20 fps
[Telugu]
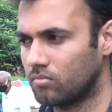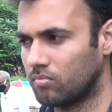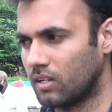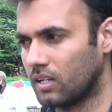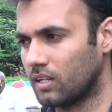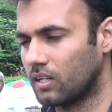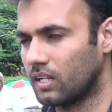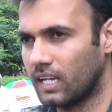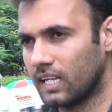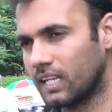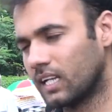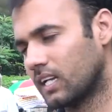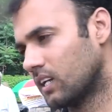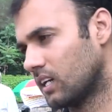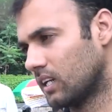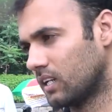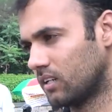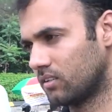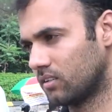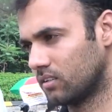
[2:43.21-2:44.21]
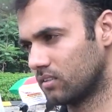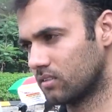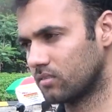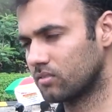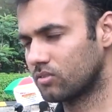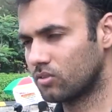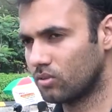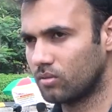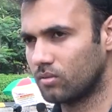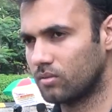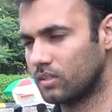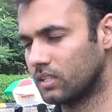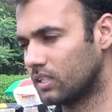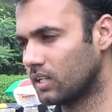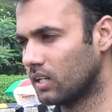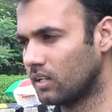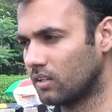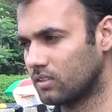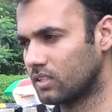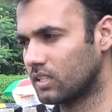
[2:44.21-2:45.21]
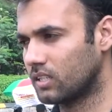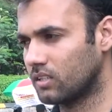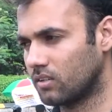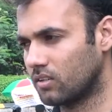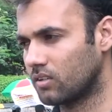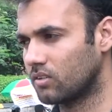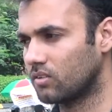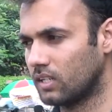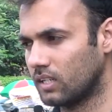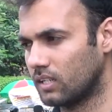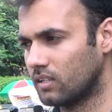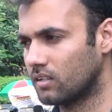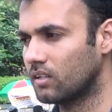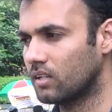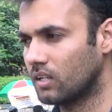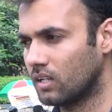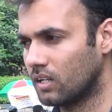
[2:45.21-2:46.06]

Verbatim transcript: మన ఏదైనా అయి ఉండొచ్చు సో నిజాలు వచ్చేంత వరకు లైక్